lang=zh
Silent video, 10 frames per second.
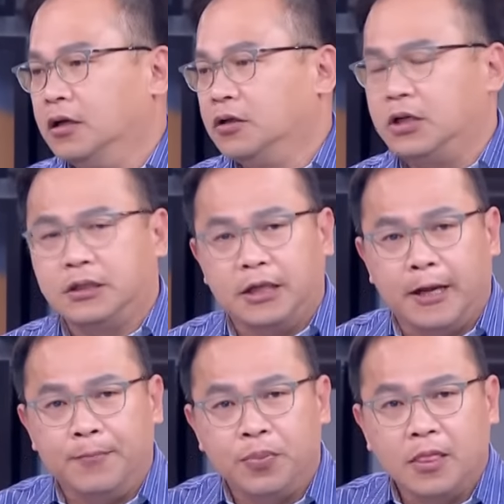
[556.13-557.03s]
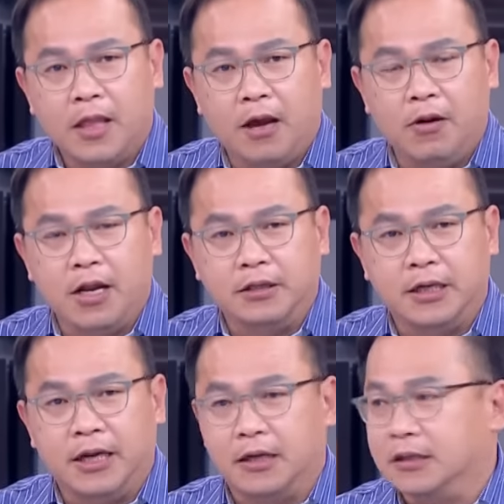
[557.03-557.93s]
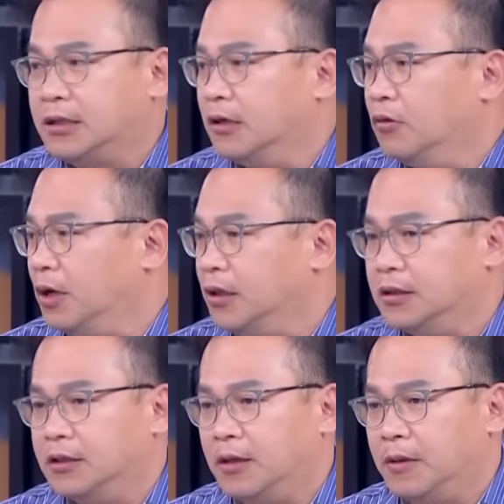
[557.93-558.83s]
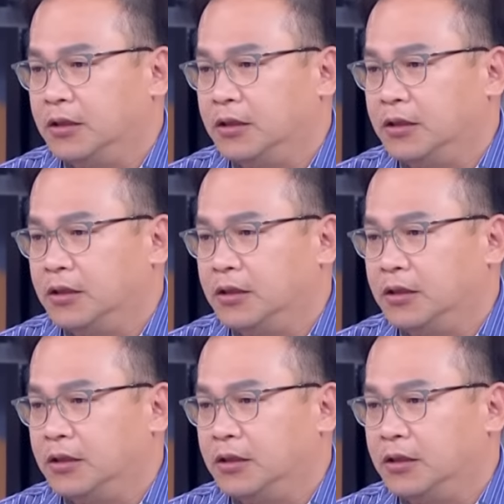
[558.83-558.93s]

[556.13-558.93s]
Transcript: 所以现在台湾好像两个社会，你知道吗？